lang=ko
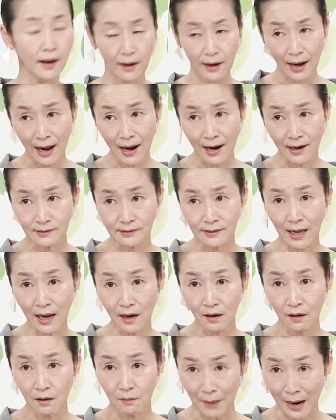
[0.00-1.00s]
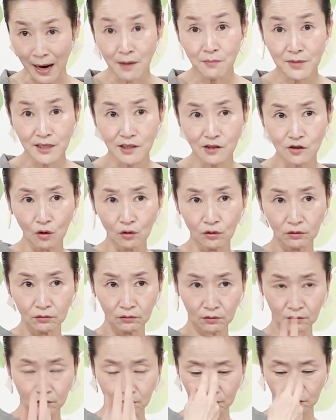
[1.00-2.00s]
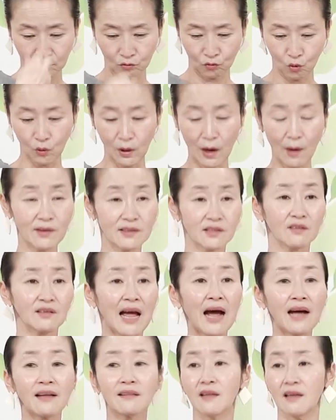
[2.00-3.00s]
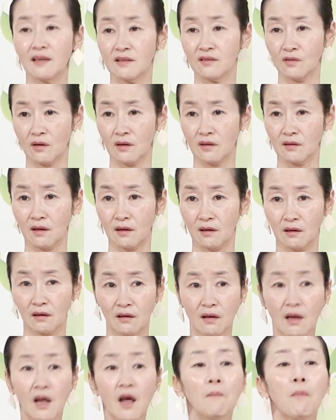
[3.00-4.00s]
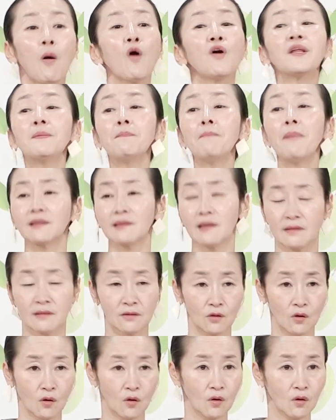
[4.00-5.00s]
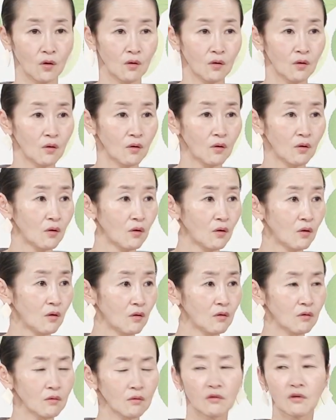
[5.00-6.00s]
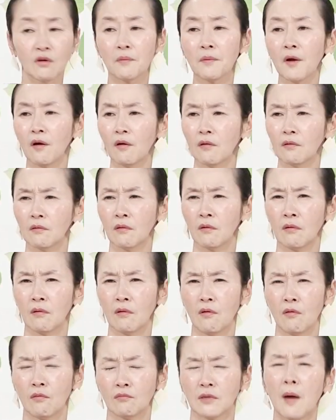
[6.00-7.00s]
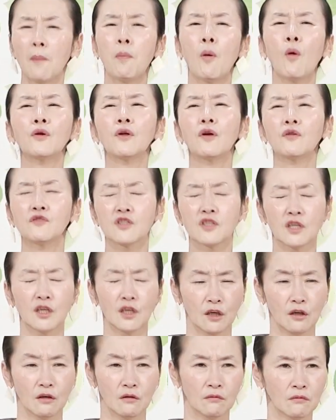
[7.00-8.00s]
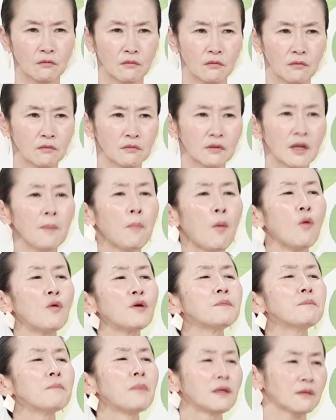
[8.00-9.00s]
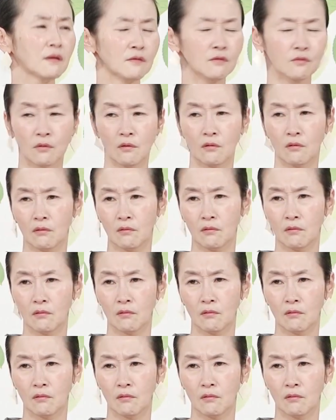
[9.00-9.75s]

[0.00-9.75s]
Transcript: 항상 마음의 인정은 돌아와서 나한테 있어야 돼. 버림받았어. 그러면 나 버렸지? 나 버림받았어.